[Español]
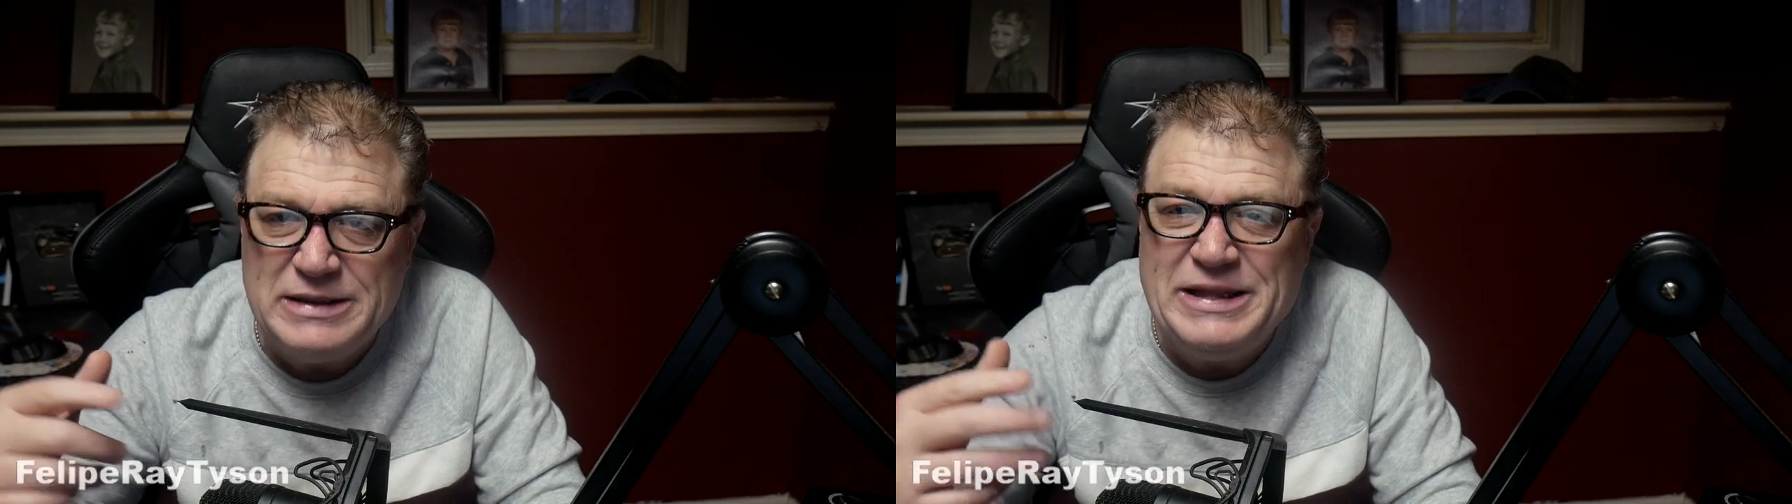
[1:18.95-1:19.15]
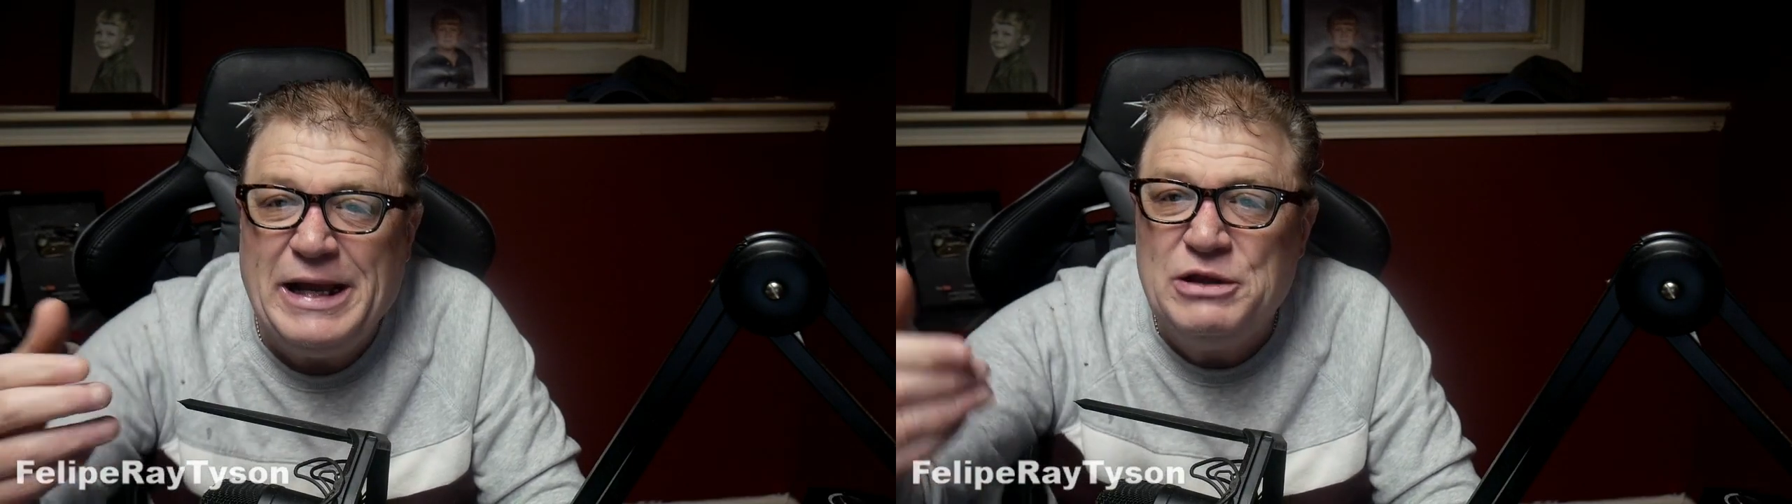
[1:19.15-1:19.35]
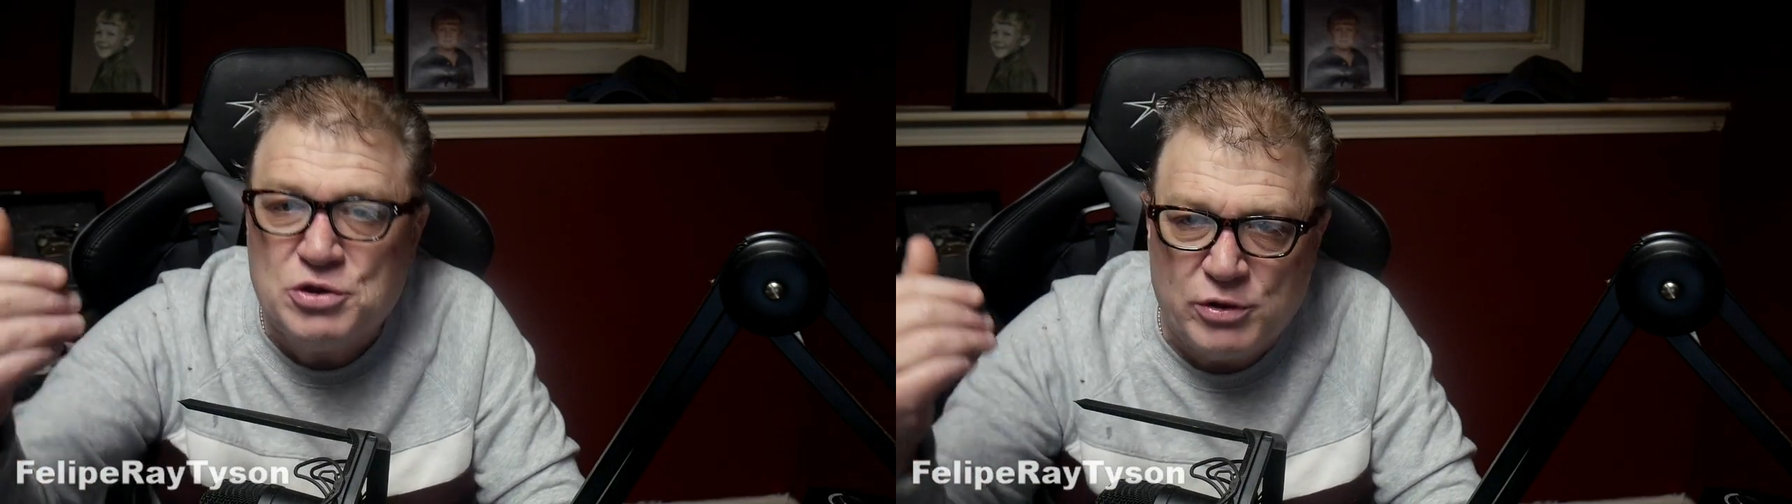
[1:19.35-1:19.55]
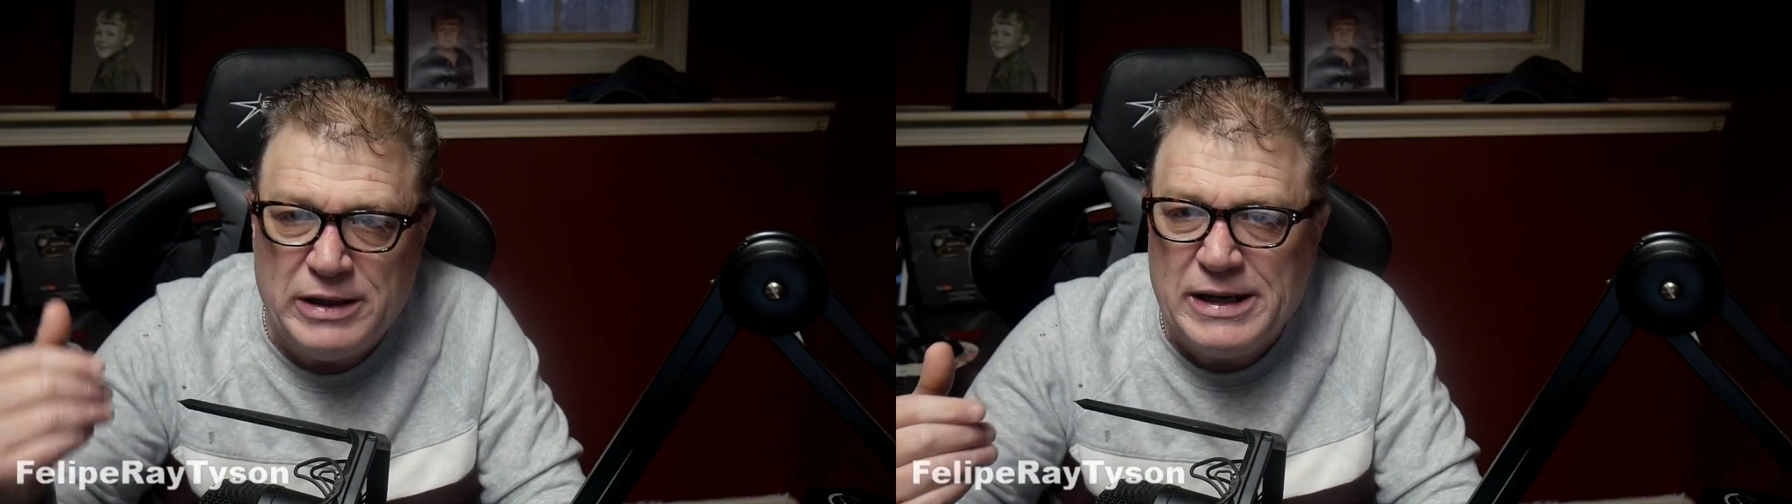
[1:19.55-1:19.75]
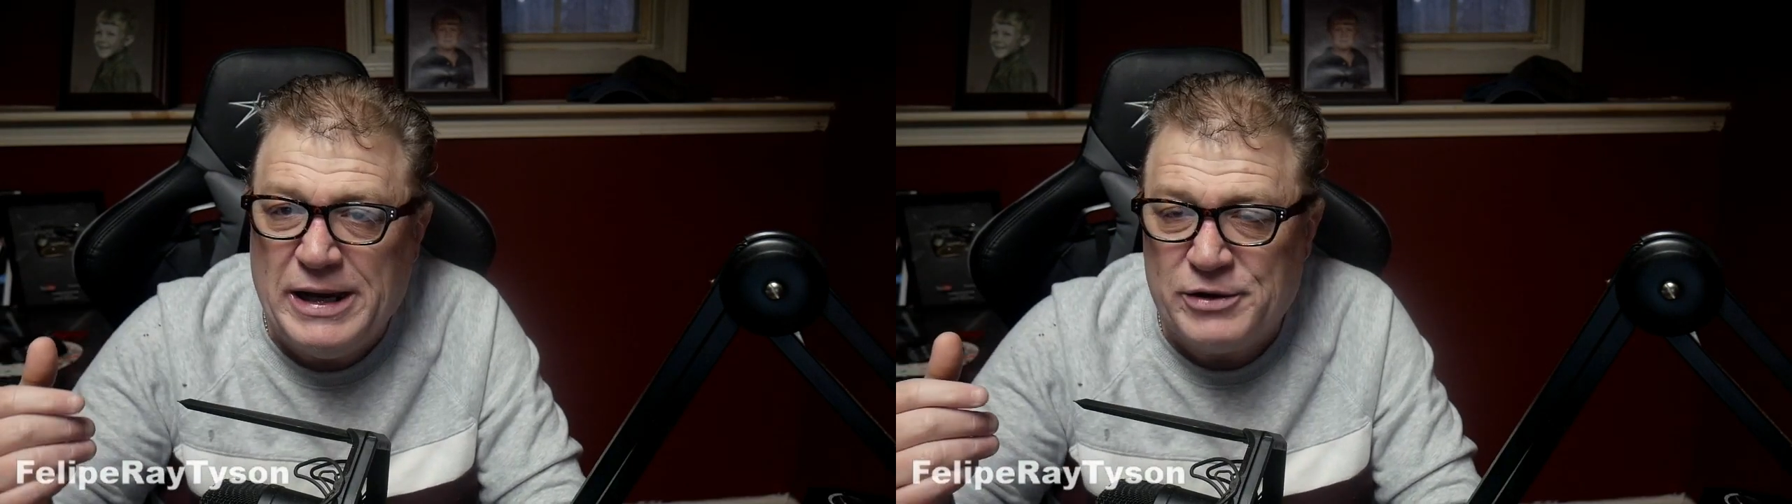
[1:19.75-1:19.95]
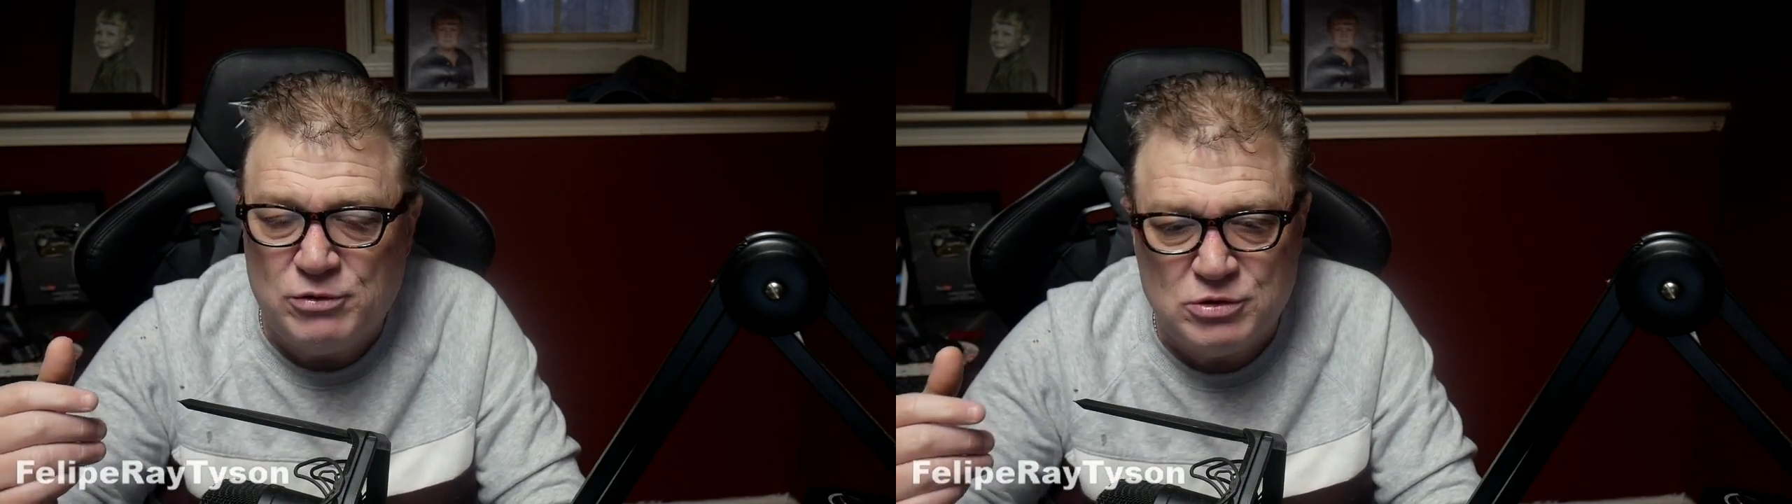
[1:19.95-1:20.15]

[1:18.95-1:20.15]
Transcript: dentro del carro.